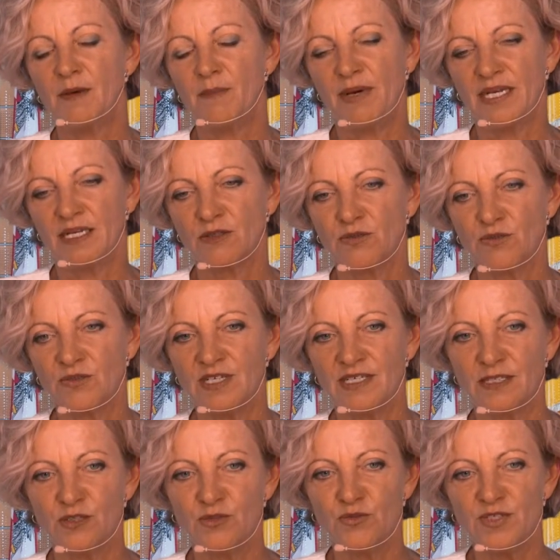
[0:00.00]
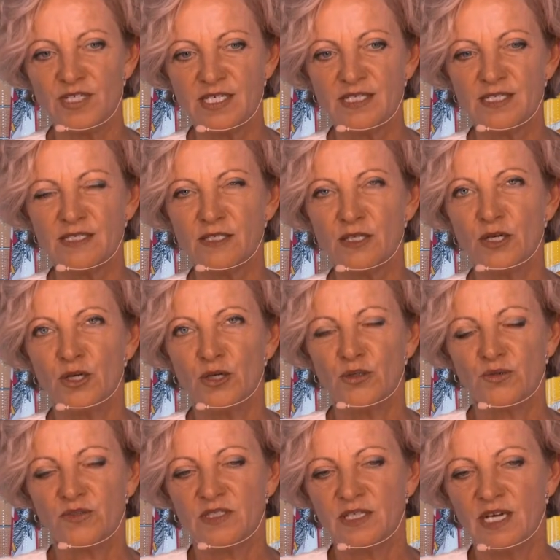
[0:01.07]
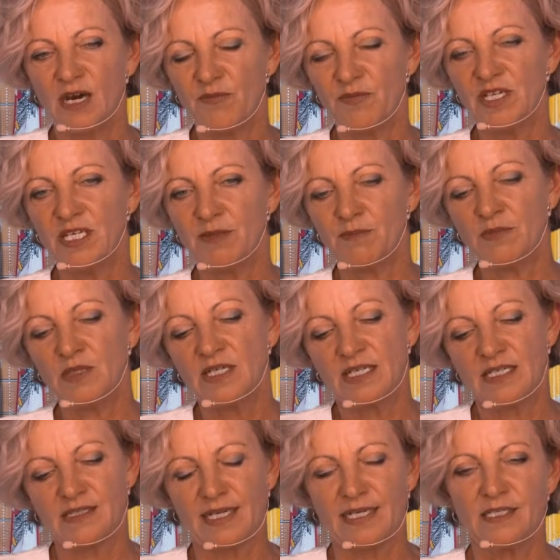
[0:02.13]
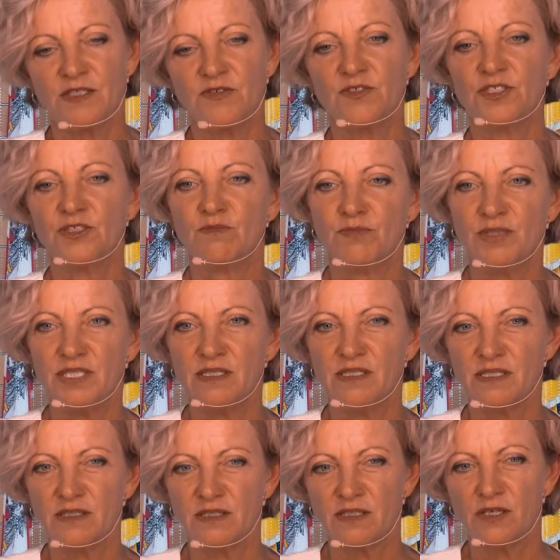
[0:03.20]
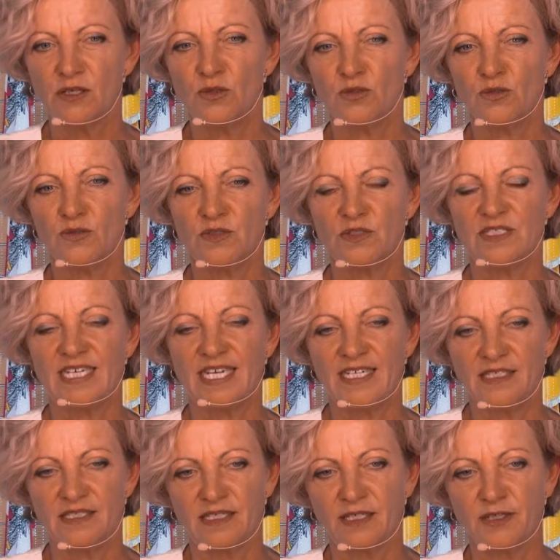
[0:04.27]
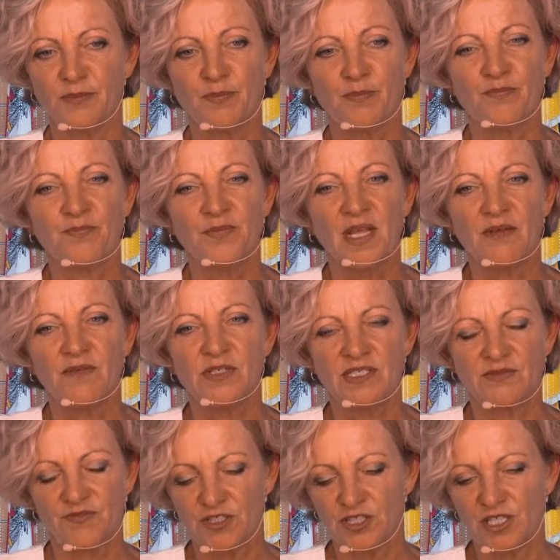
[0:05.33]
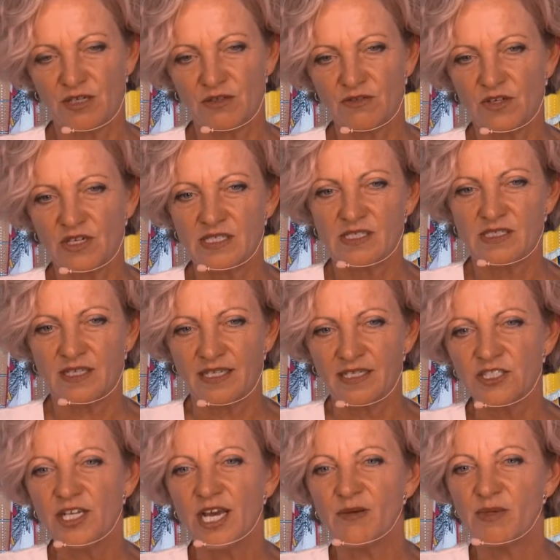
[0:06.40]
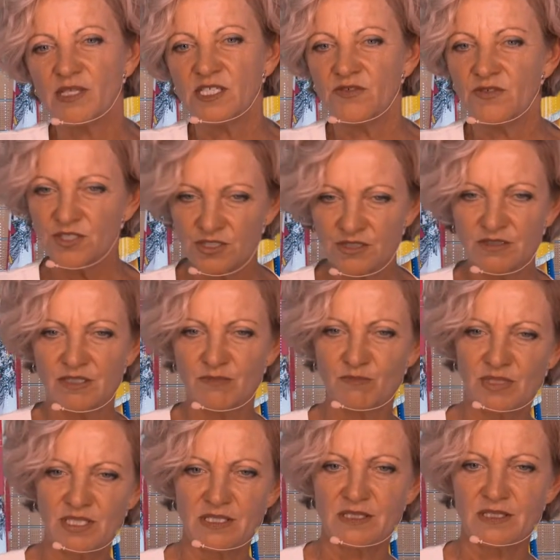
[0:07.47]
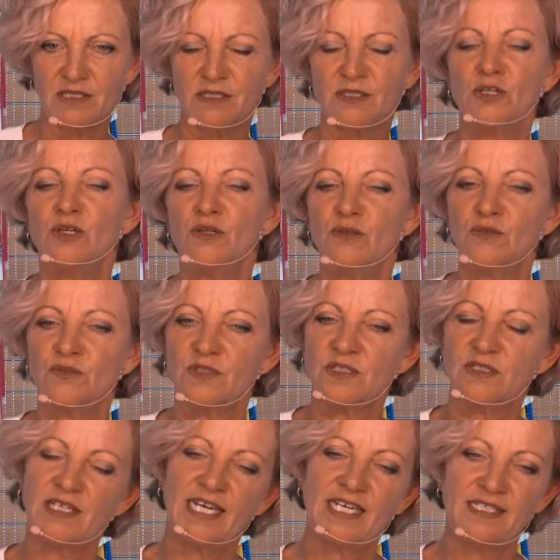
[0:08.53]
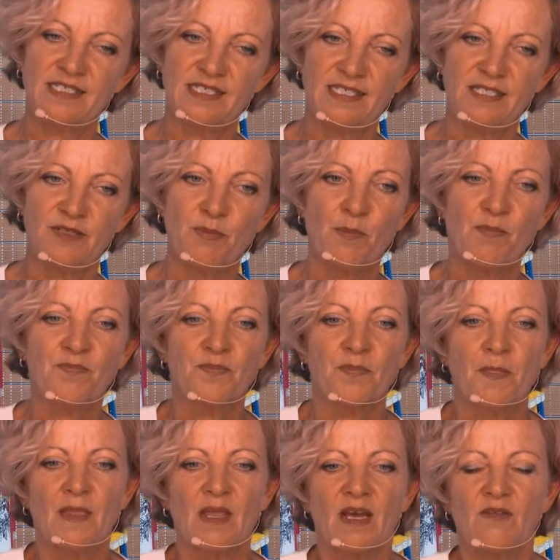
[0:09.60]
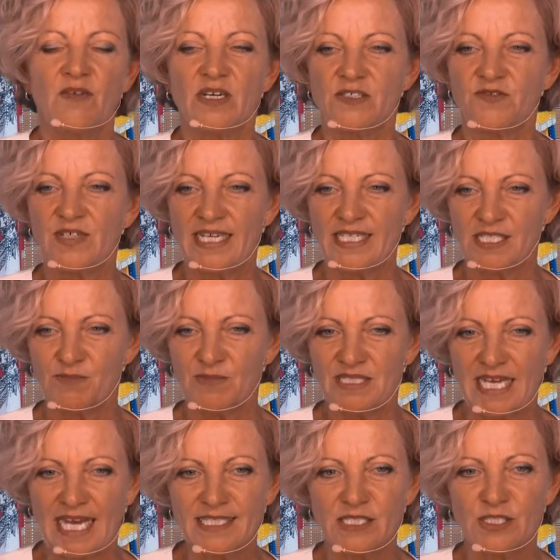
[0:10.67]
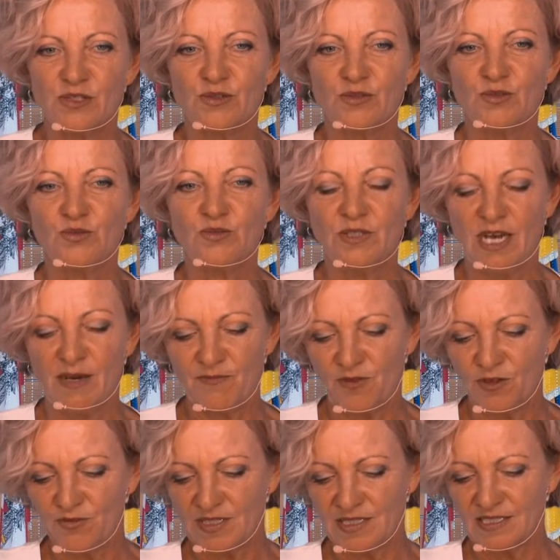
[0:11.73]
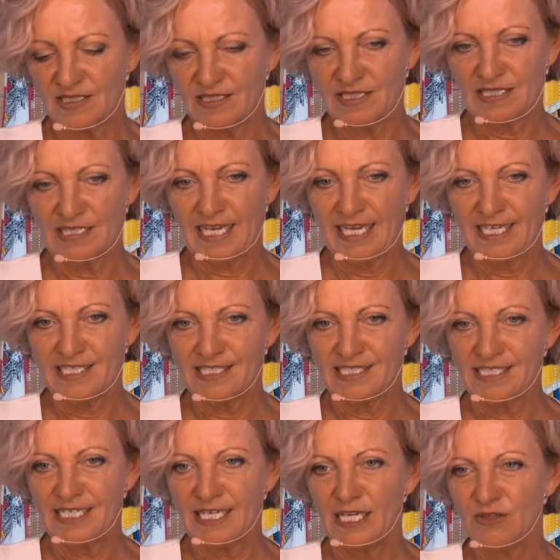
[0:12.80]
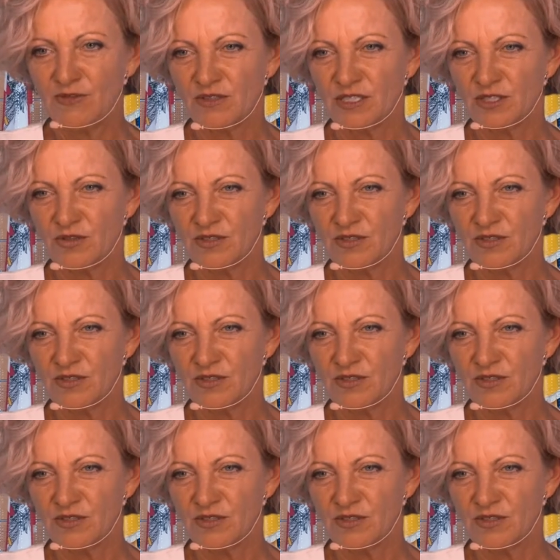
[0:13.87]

bei der guten Analyse ist. Und hier haben wir eben getrennt zwischen Business und Technik. Wir verstehen uns auch als Drehscheibe zwischen dem Business und der IT. Was wir jetzt mit Daten zu tun haben, wollen wir Ihnen dann gleich erzählen und dazu